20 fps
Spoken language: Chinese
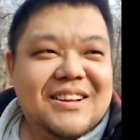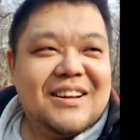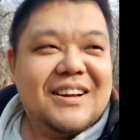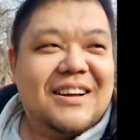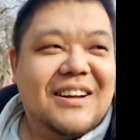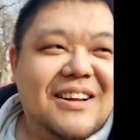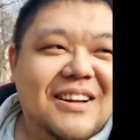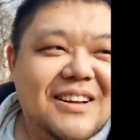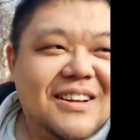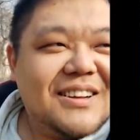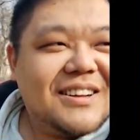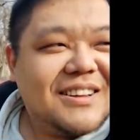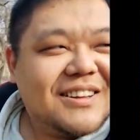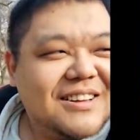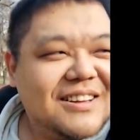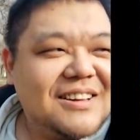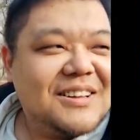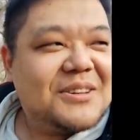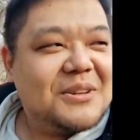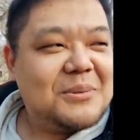嗯，
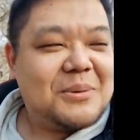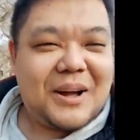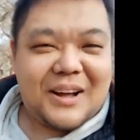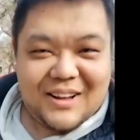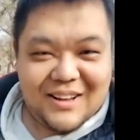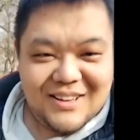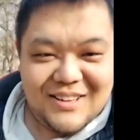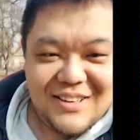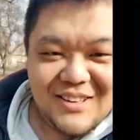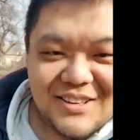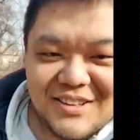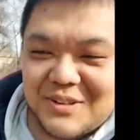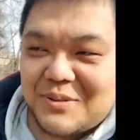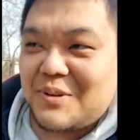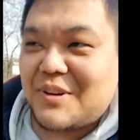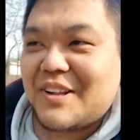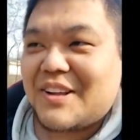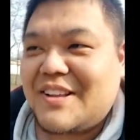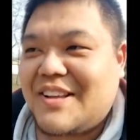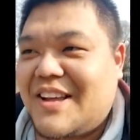对吧？
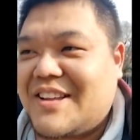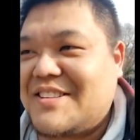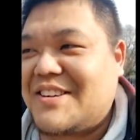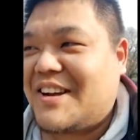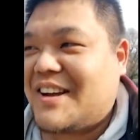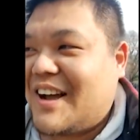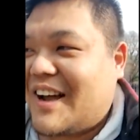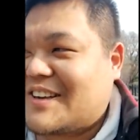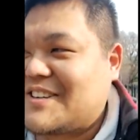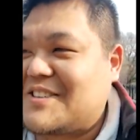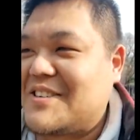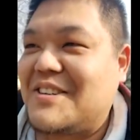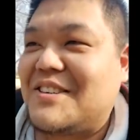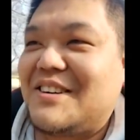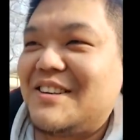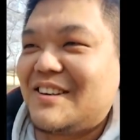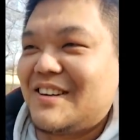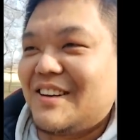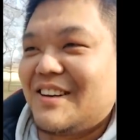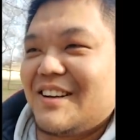我那个眼睛还是
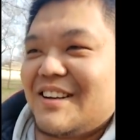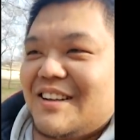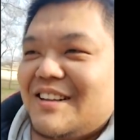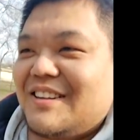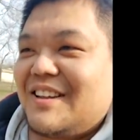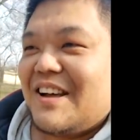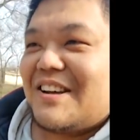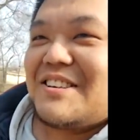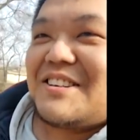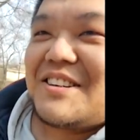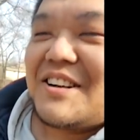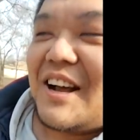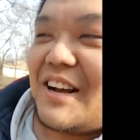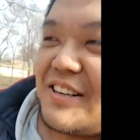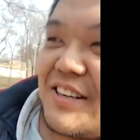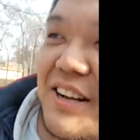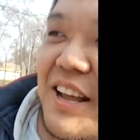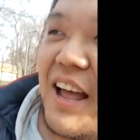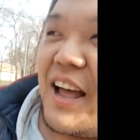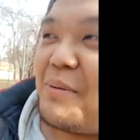暂时还
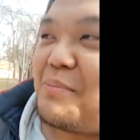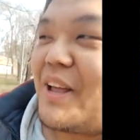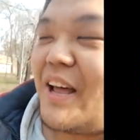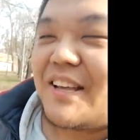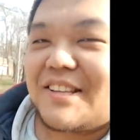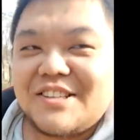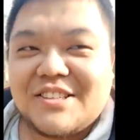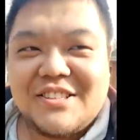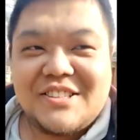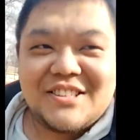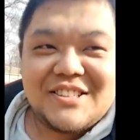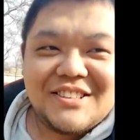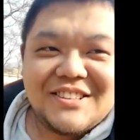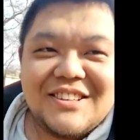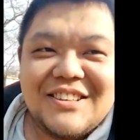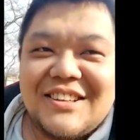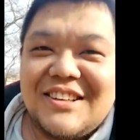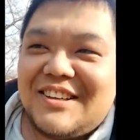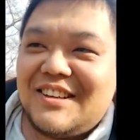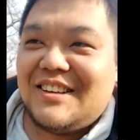是看不太清清，
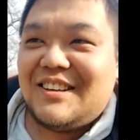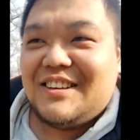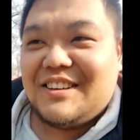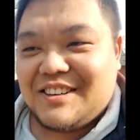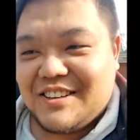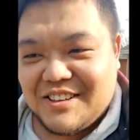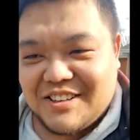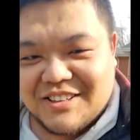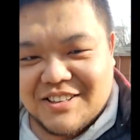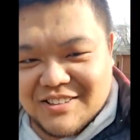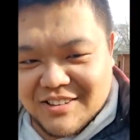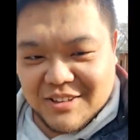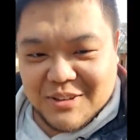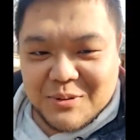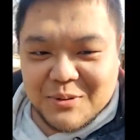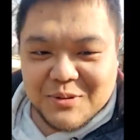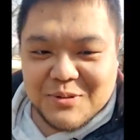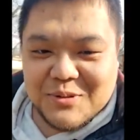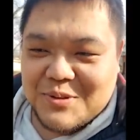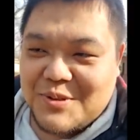然后
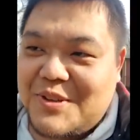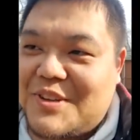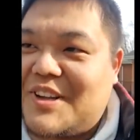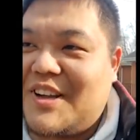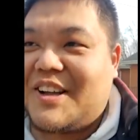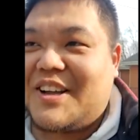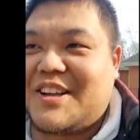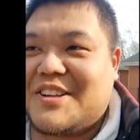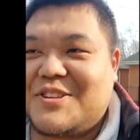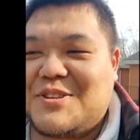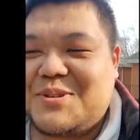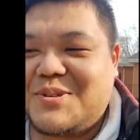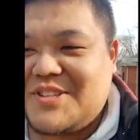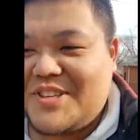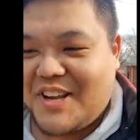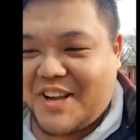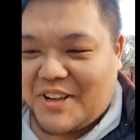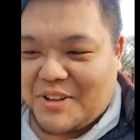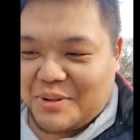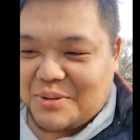我就很纠
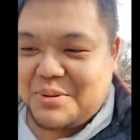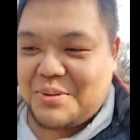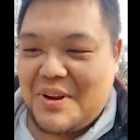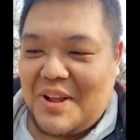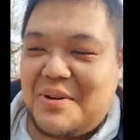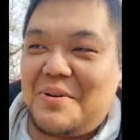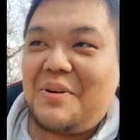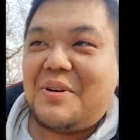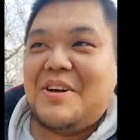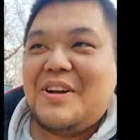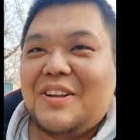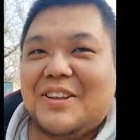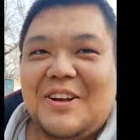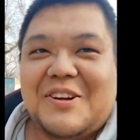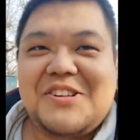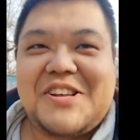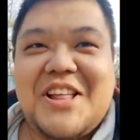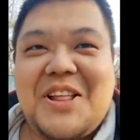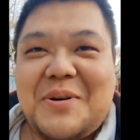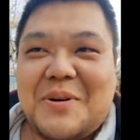结，从昨天到
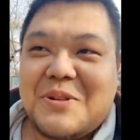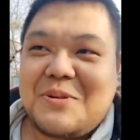现在我